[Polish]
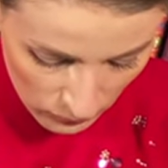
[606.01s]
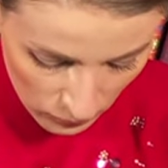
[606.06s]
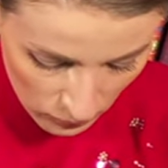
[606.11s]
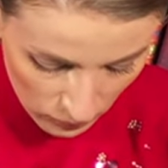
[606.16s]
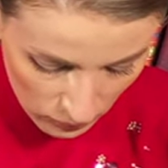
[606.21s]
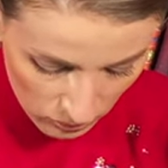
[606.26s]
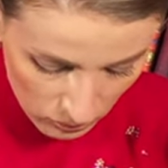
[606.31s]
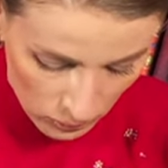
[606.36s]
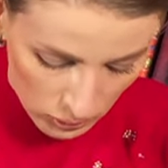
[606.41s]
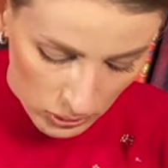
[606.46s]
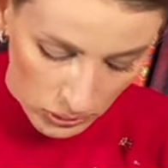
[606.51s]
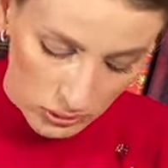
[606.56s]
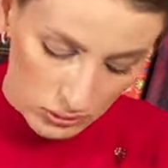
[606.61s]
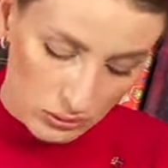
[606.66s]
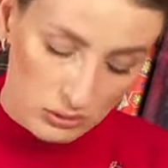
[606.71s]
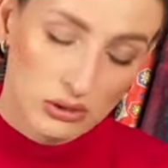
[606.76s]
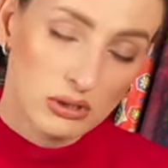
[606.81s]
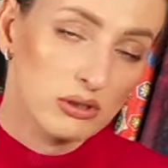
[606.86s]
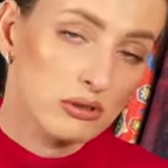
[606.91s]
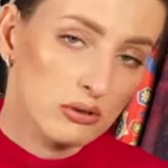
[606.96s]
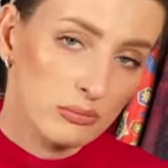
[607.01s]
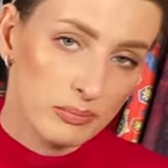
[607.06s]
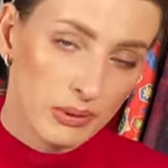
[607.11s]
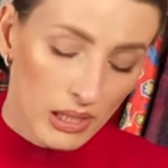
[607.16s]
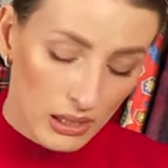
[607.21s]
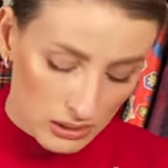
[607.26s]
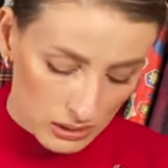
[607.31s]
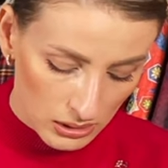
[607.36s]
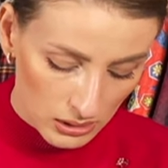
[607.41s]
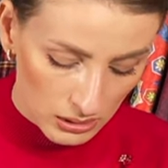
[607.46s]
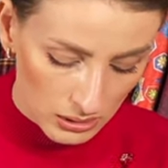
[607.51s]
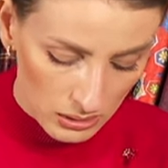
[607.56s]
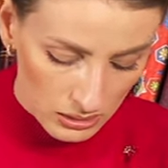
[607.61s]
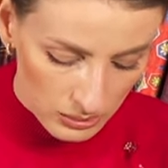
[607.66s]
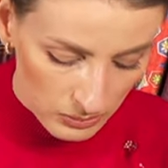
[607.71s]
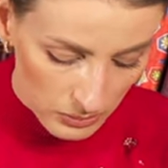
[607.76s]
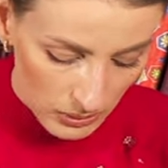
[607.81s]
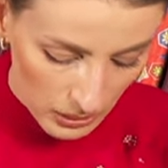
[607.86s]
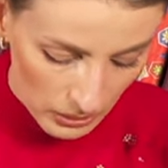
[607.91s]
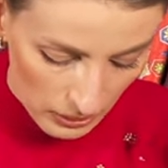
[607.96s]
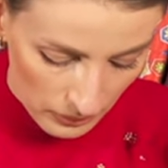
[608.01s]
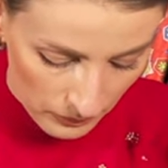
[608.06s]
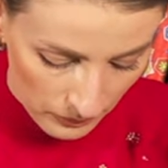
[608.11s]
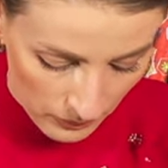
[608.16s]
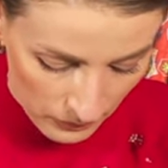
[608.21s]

to może się dostać do pralki i jest bieda.